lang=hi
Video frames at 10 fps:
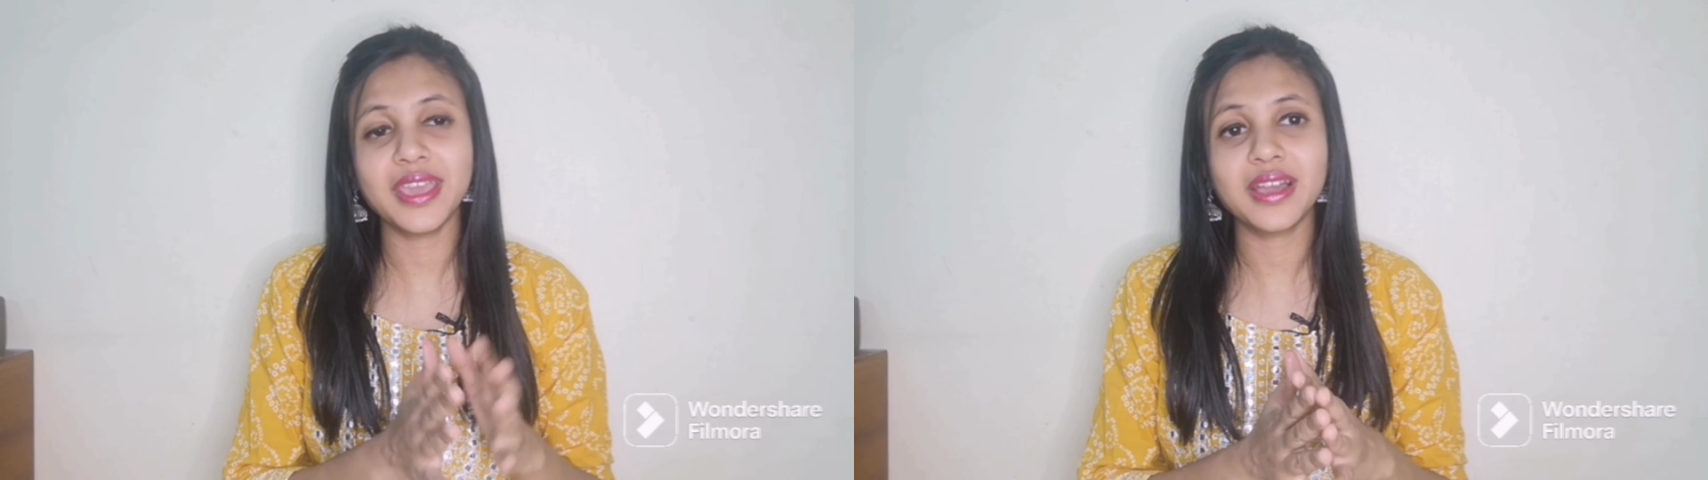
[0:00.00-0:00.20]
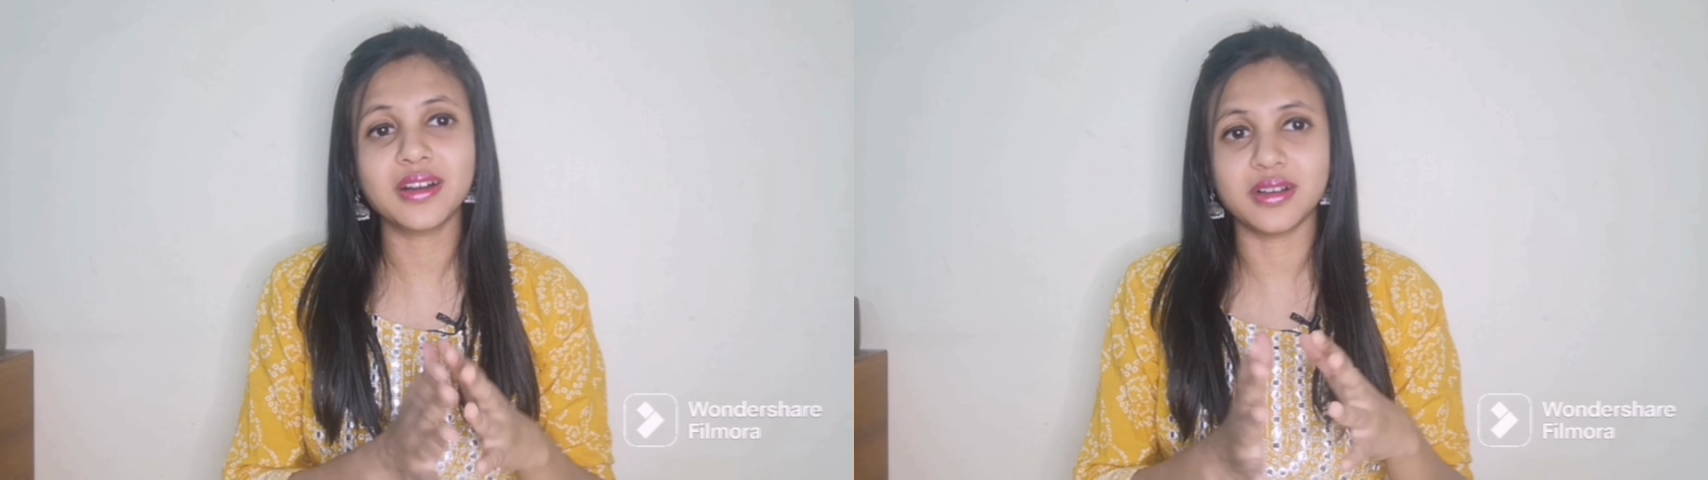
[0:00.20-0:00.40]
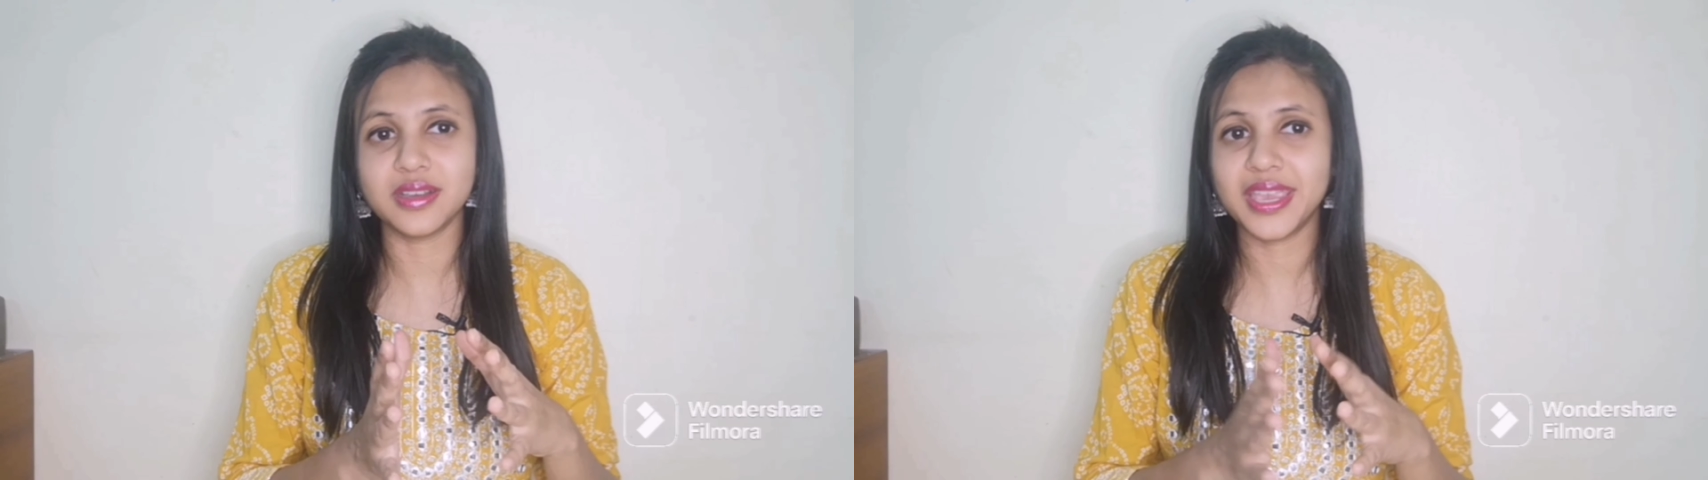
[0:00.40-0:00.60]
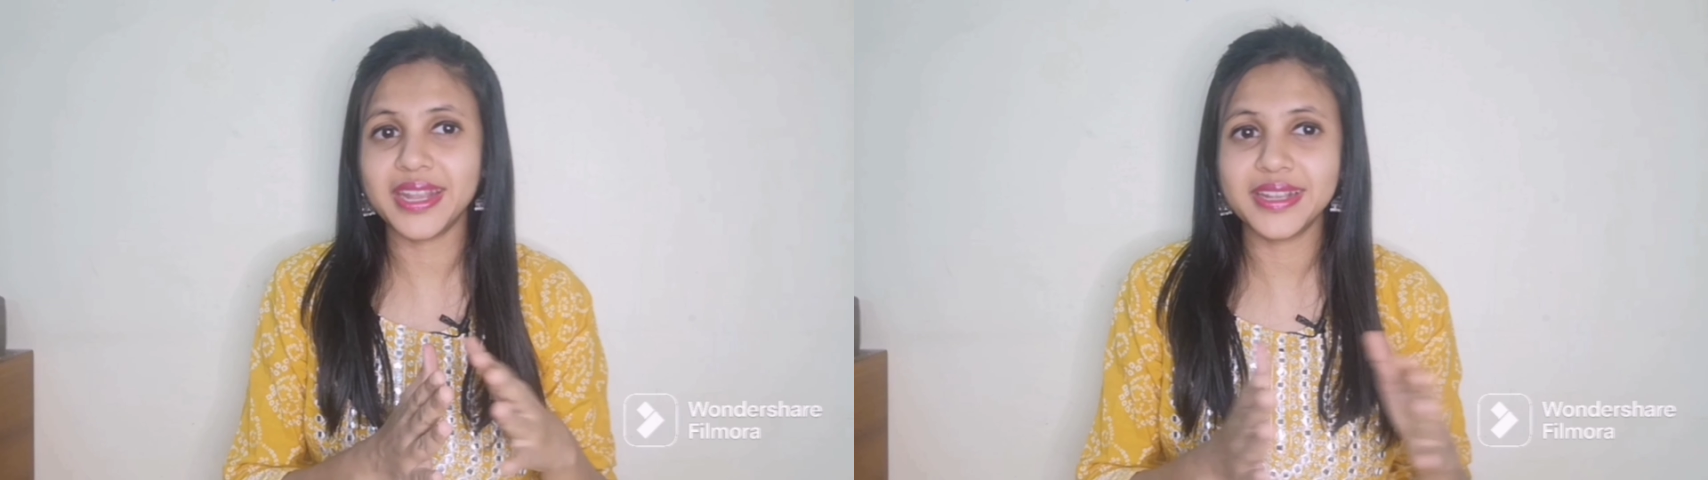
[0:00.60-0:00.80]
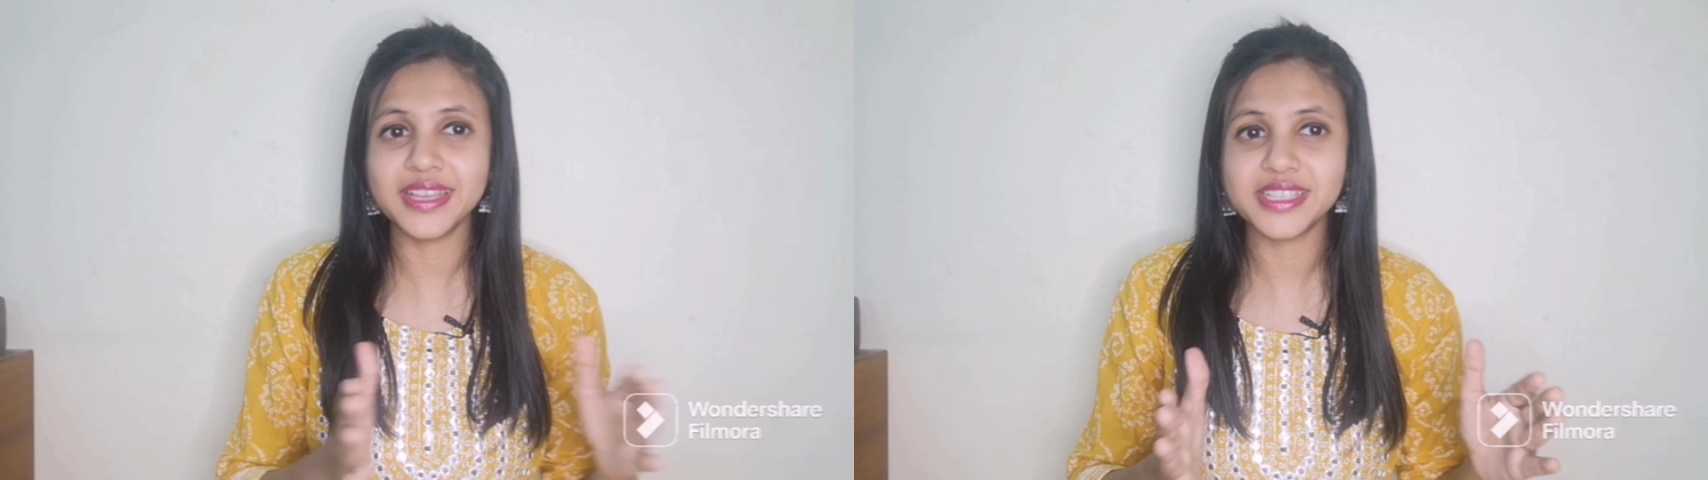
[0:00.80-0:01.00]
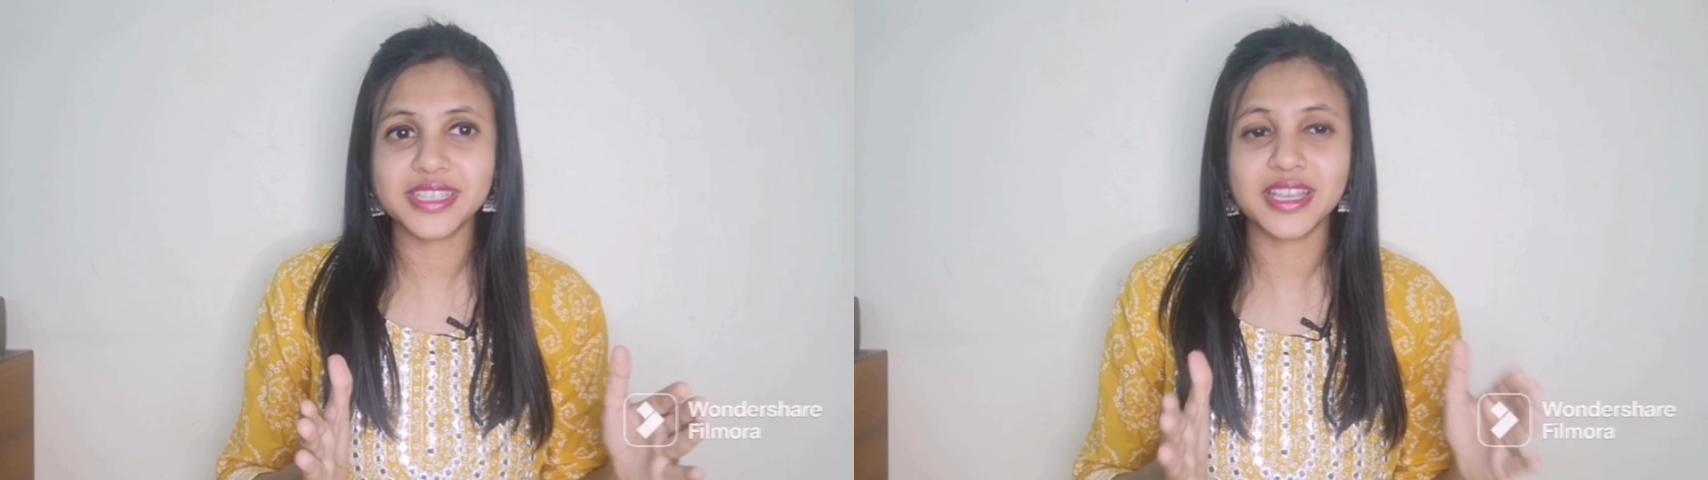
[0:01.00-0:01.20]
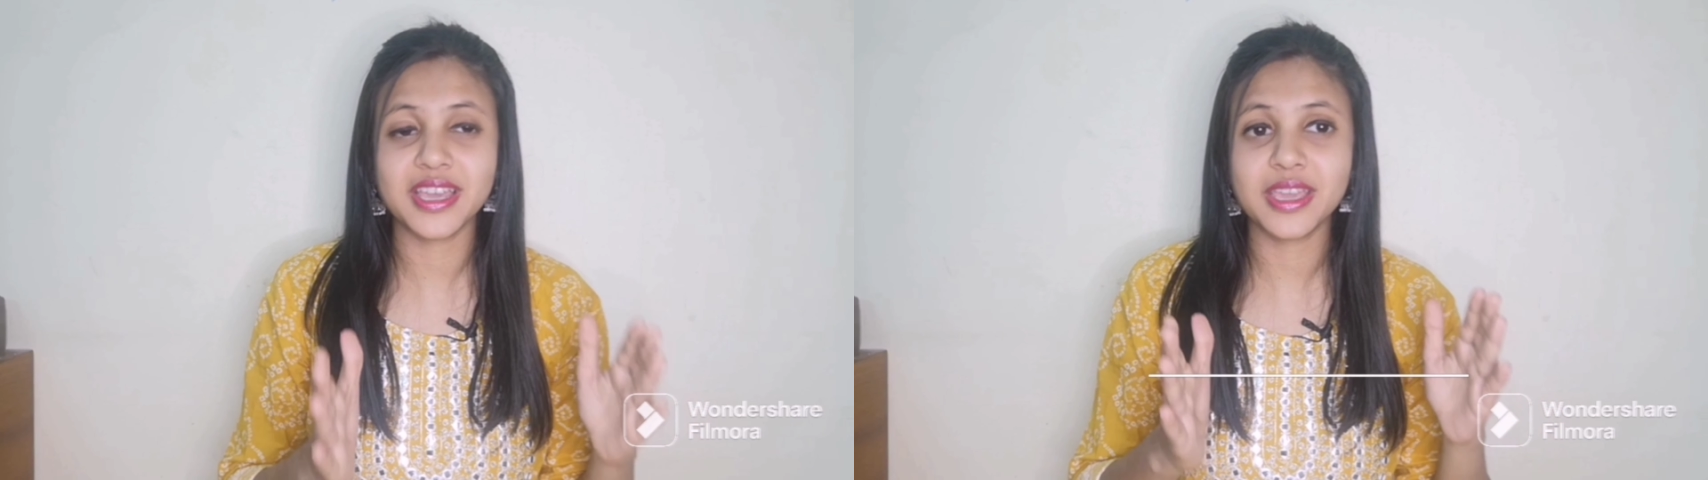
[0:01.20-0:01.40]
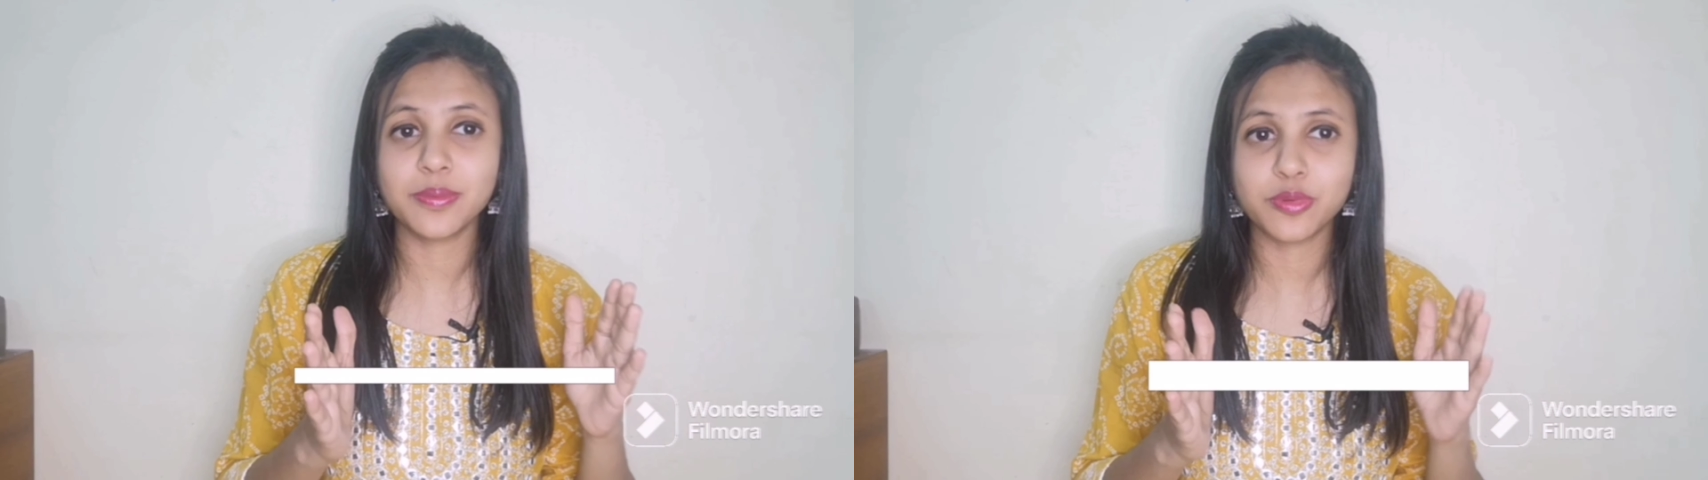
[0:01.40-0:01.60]
का एक एट डेज
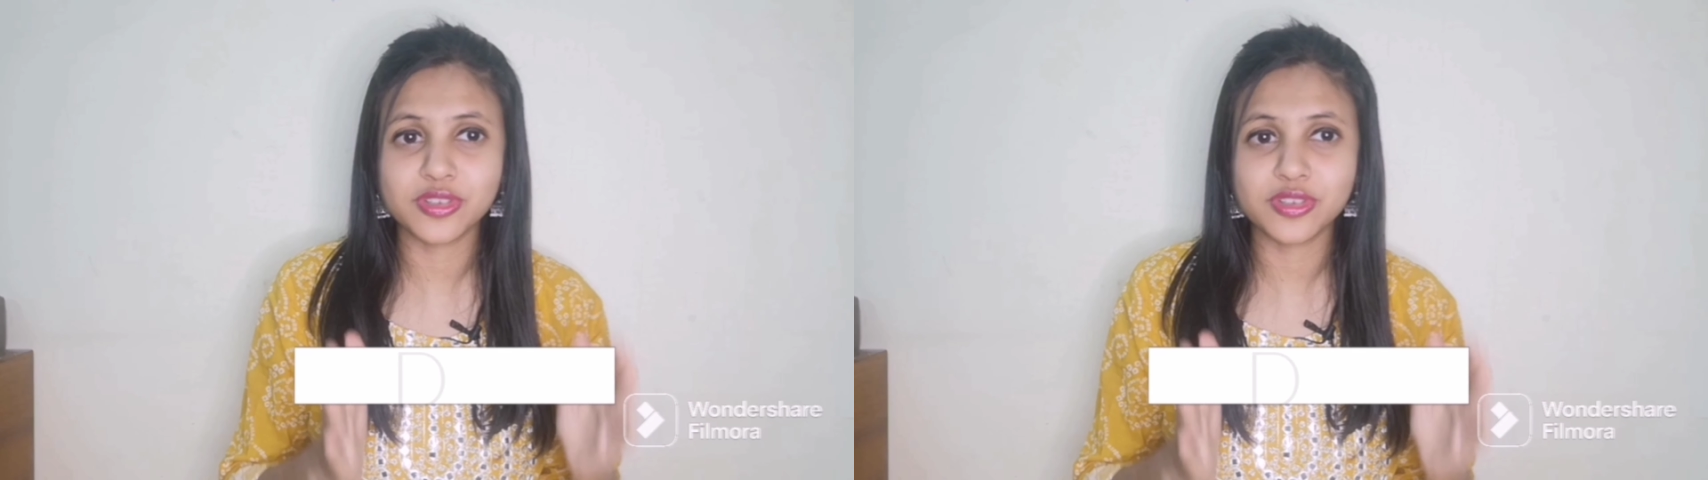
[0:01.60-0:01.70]
का एक